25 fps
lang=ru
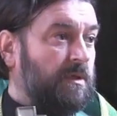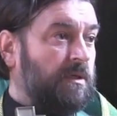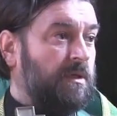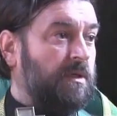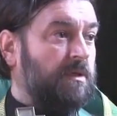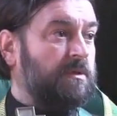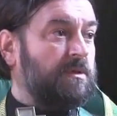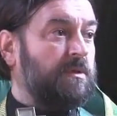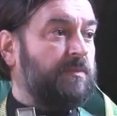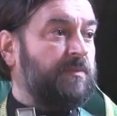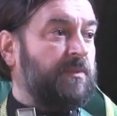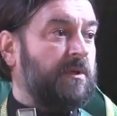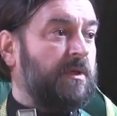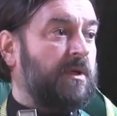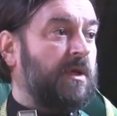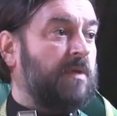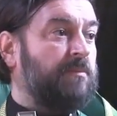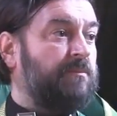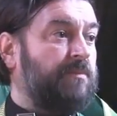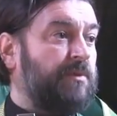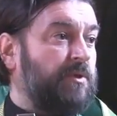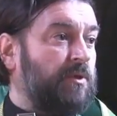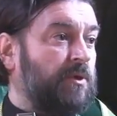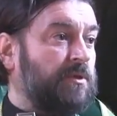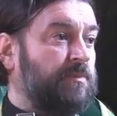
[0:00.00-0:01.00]
как, например, как
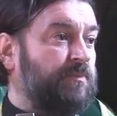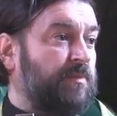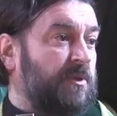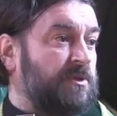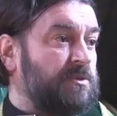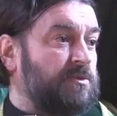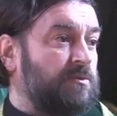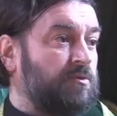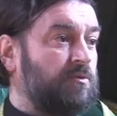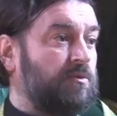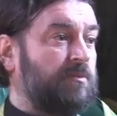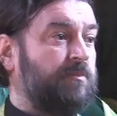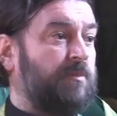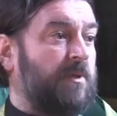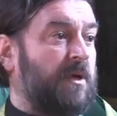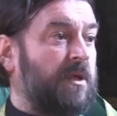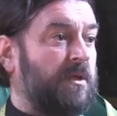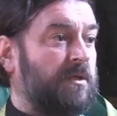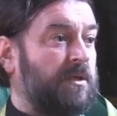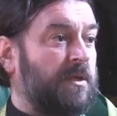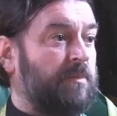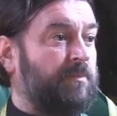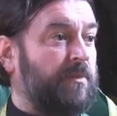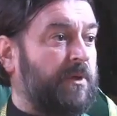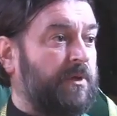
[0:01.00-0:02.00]
бьет пастух
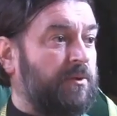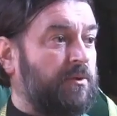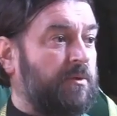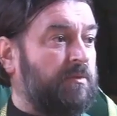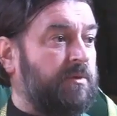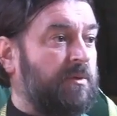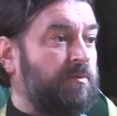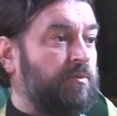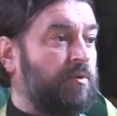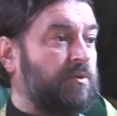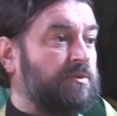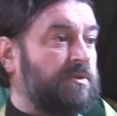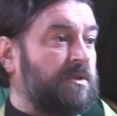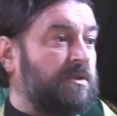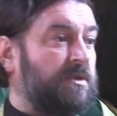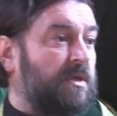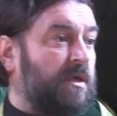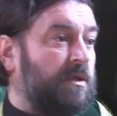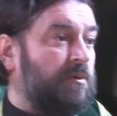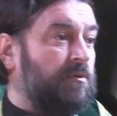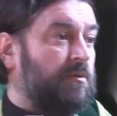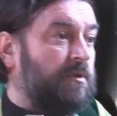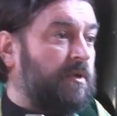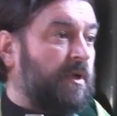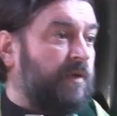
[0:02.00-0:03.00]
палкой по ребрам какую-то
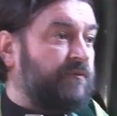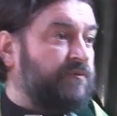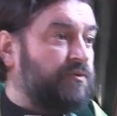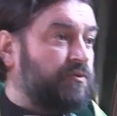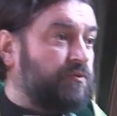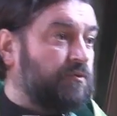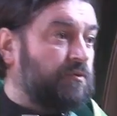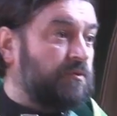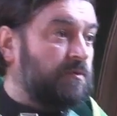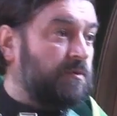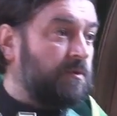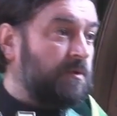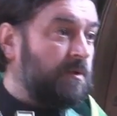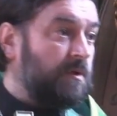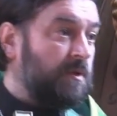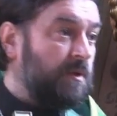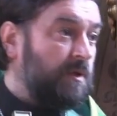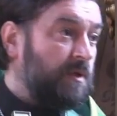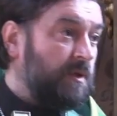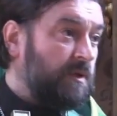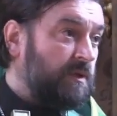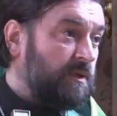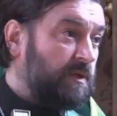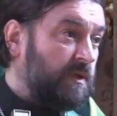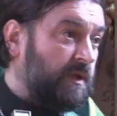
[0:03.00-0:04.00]
наглую овцу.
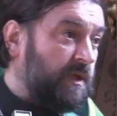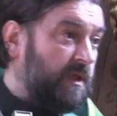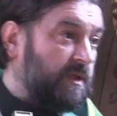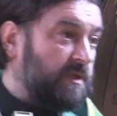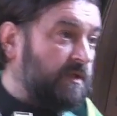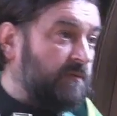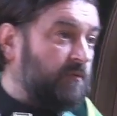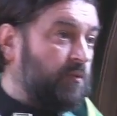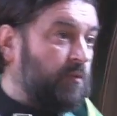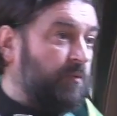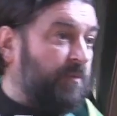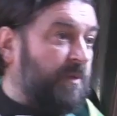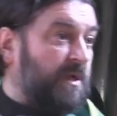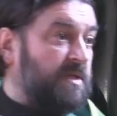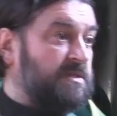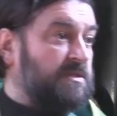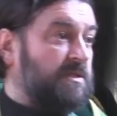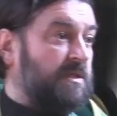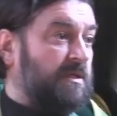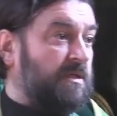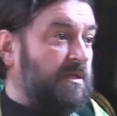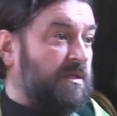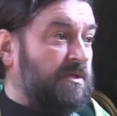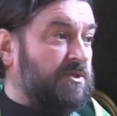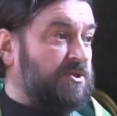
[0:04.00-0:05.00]
Для этого у
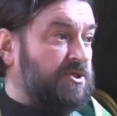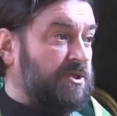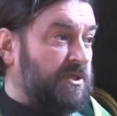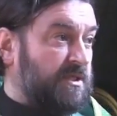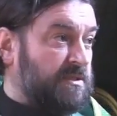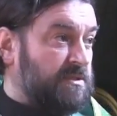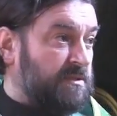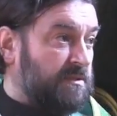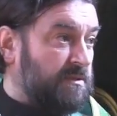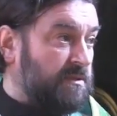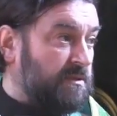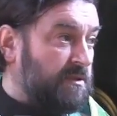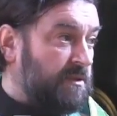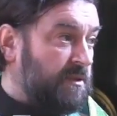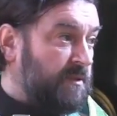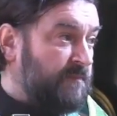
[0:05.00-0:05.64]
пастыря есть жезл.